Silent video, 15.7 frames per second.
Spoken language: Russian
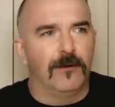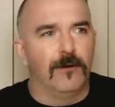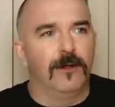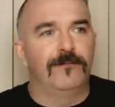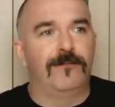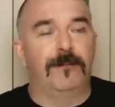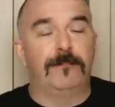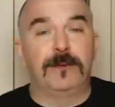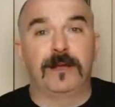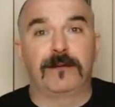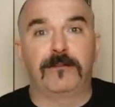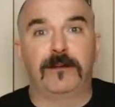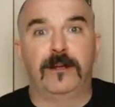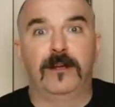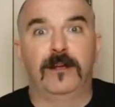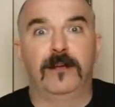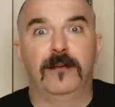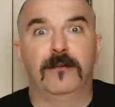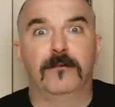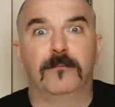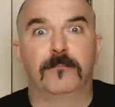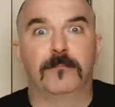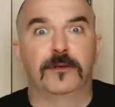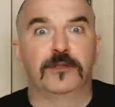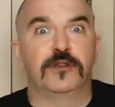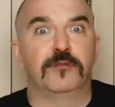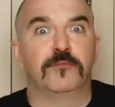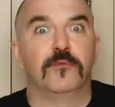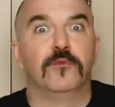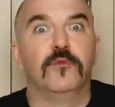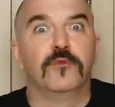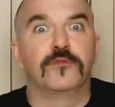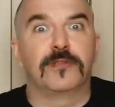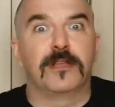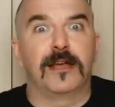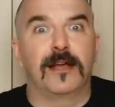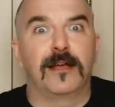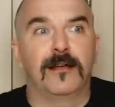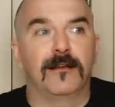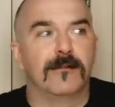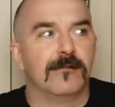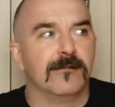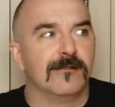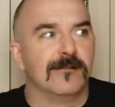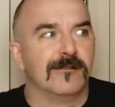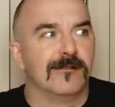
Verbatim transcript: Он, во-первых, почему-то э,